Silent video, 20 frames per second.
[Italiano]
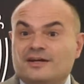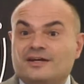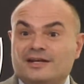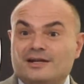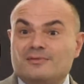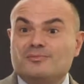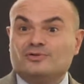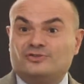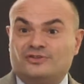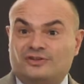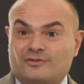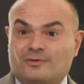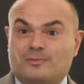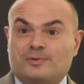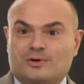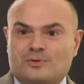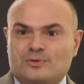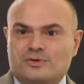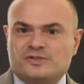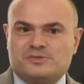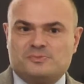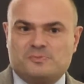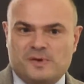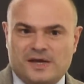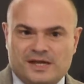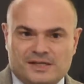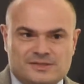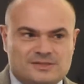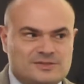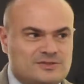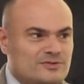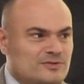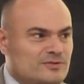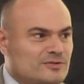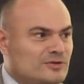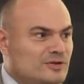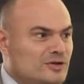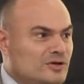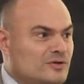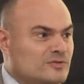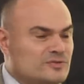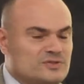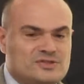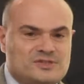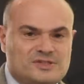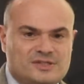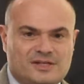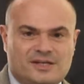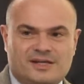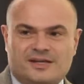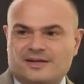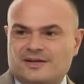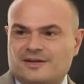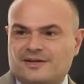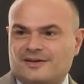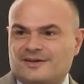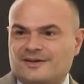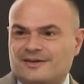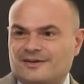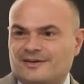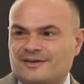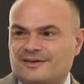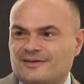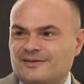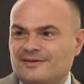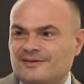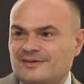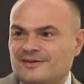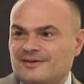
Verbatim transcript: Il motivo per cui spesso non si, eh,